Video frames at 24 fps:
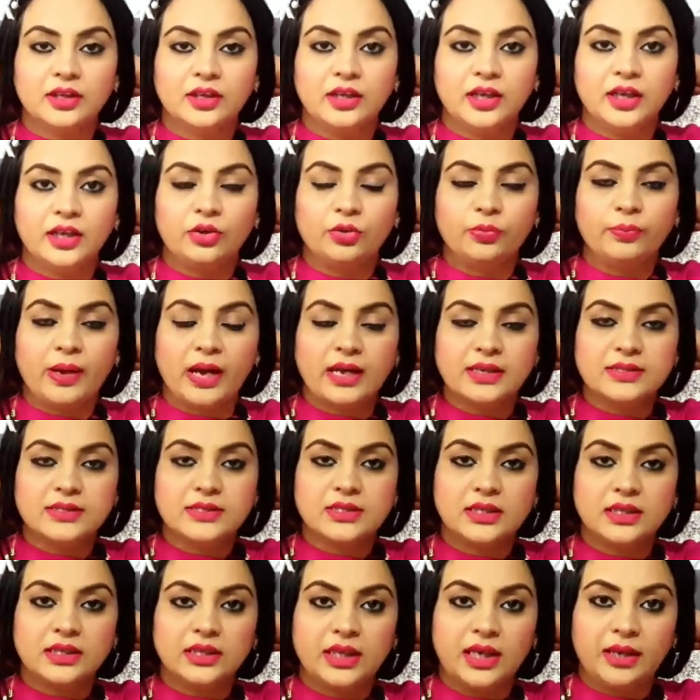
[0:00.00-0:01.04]
ये रुबान
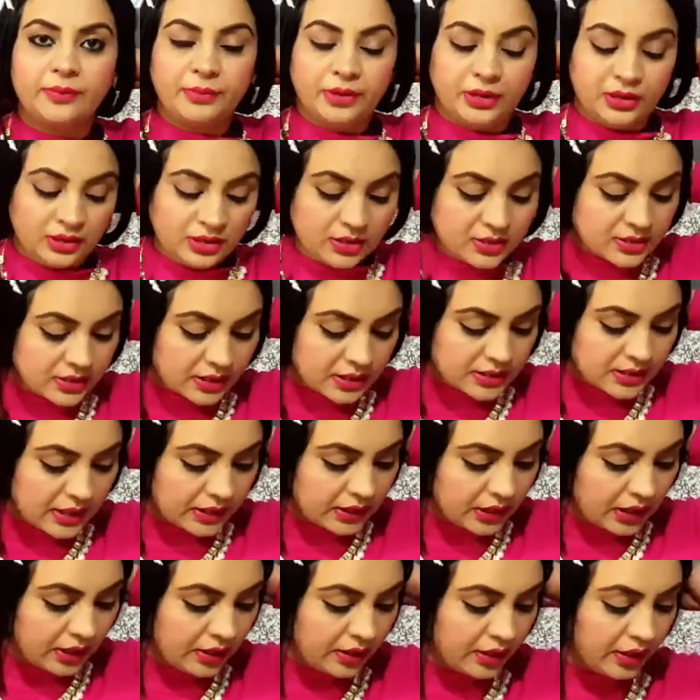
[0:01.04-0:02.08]
से लिया मैंने इसके
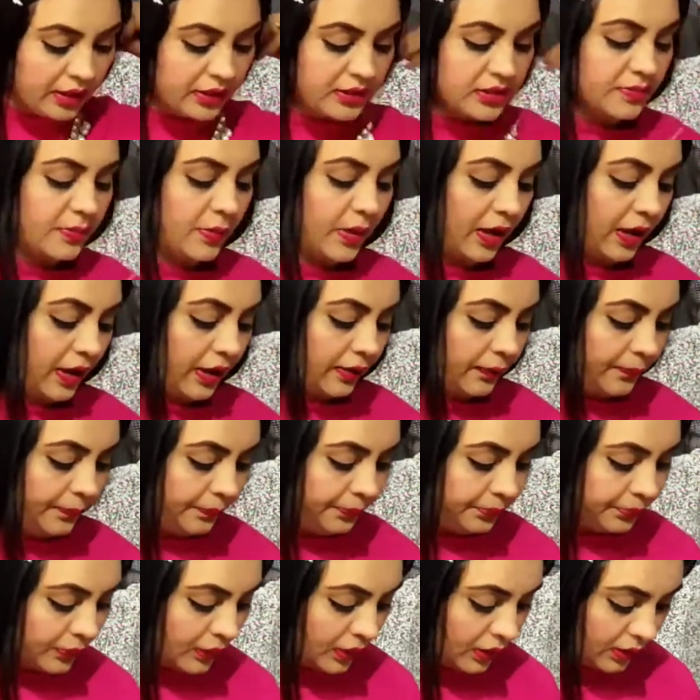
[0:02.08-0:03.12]
साथ इयर भी हैं
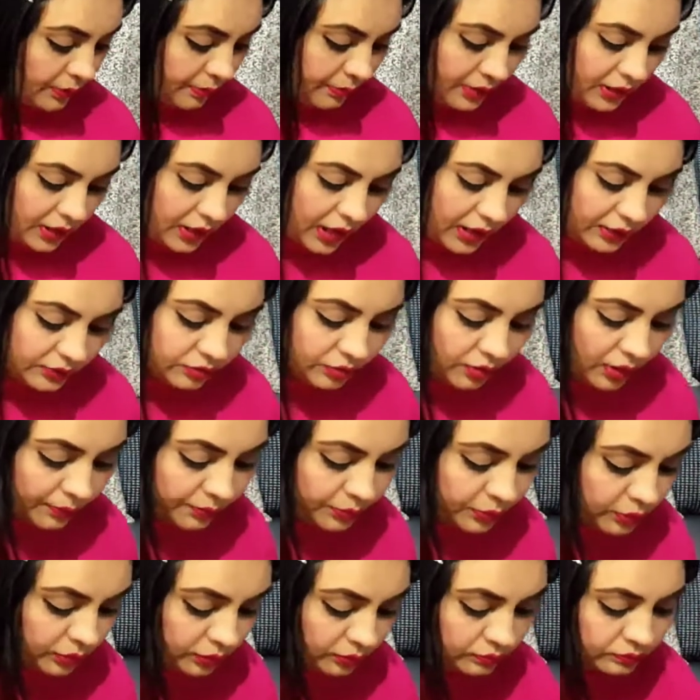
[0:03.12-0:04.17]
मैं दिखाती हूँ
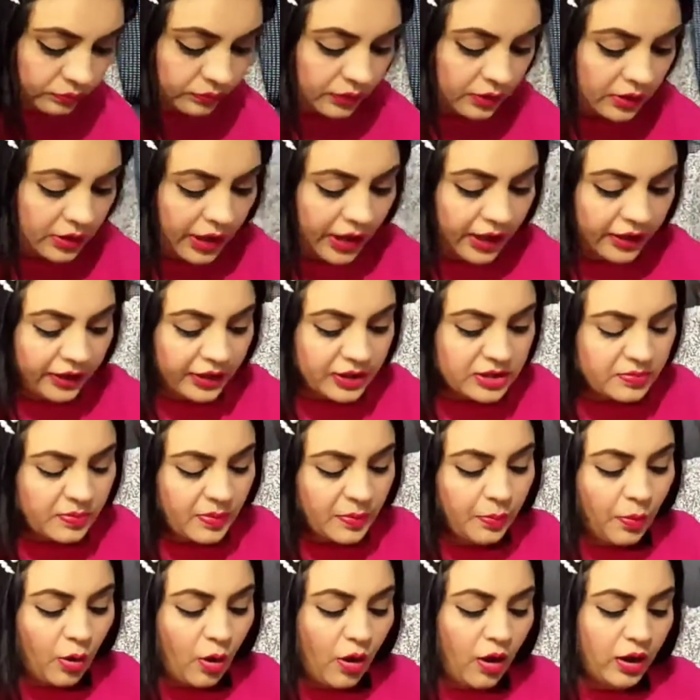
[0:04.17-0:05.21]
आपको इयर
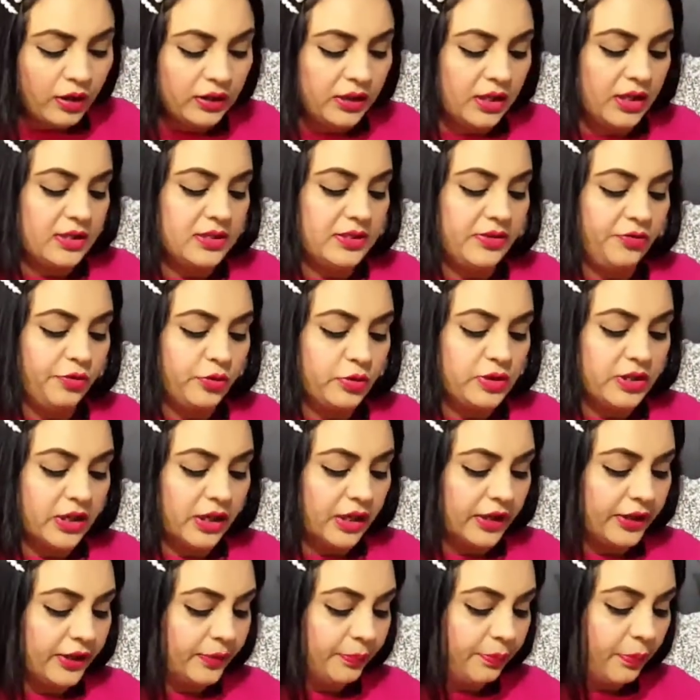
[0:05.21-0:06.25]
भी बहुत ही
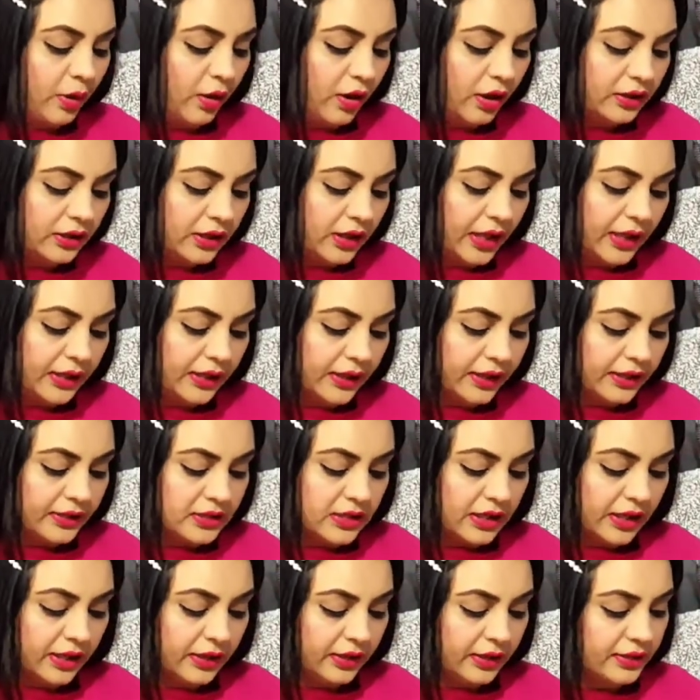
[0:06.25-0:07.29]
सफोसिकेटेड बहुत ही
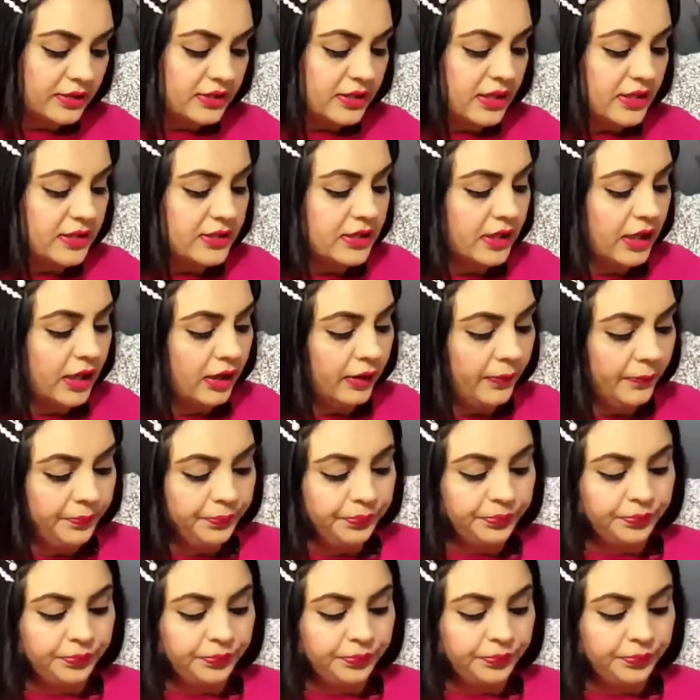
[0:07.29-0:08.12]
एलिगेंट इयर हैं इसके